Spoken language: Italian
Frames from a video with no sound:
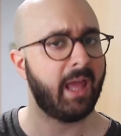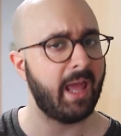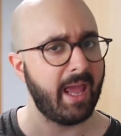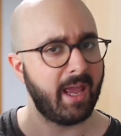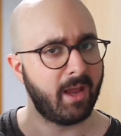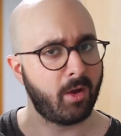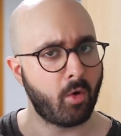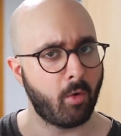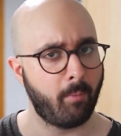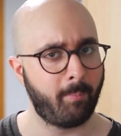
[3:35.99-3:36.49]

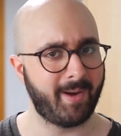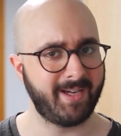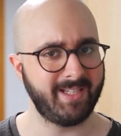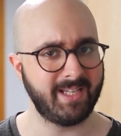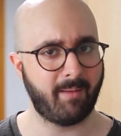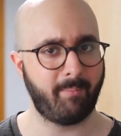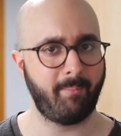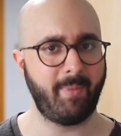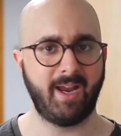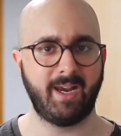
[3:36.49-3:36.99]
e
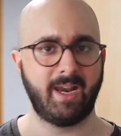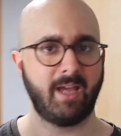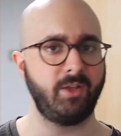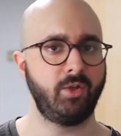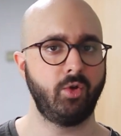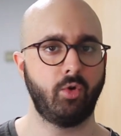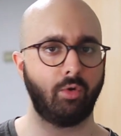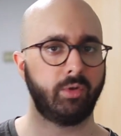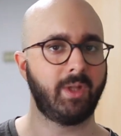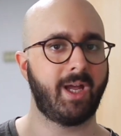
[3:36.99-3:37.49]
compagnia bella
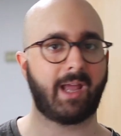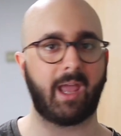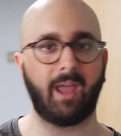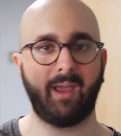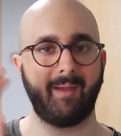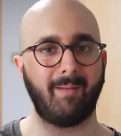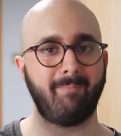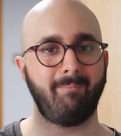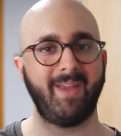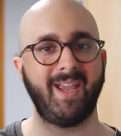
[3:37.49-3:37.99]
Yoda
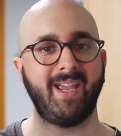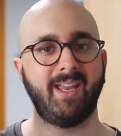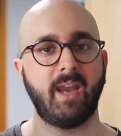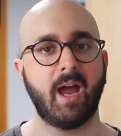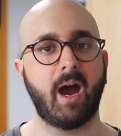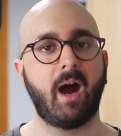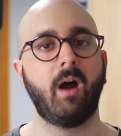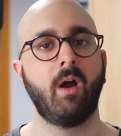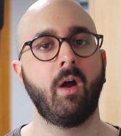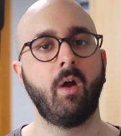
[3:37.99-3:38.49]
che
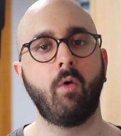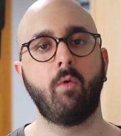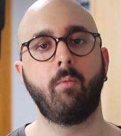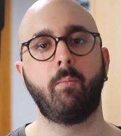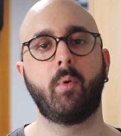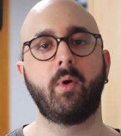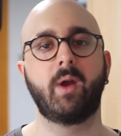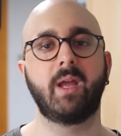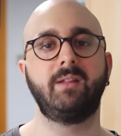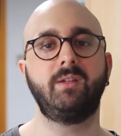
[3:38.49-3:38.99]
mena un
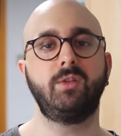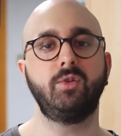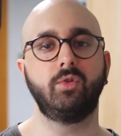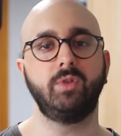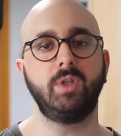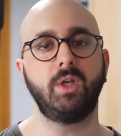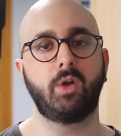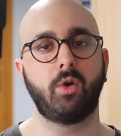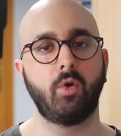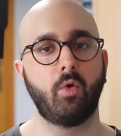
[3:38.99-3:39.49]
pochettino
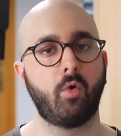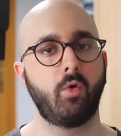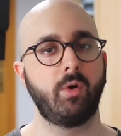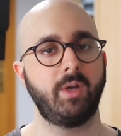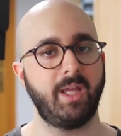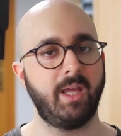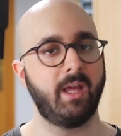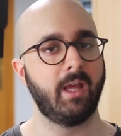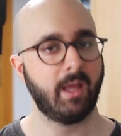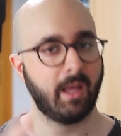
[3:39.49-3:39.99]
di
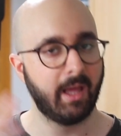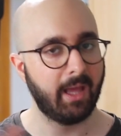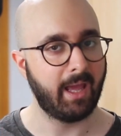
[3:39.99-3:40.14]
cloni.